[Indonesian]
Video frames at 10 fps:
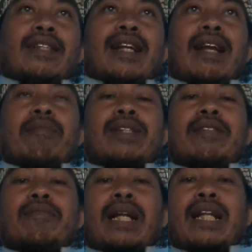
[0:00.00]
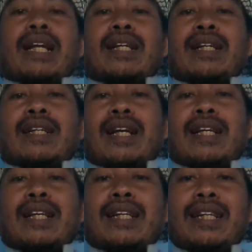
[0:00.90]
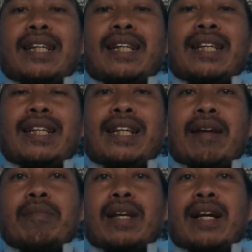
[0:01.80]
dalam kesempatan kali ini kami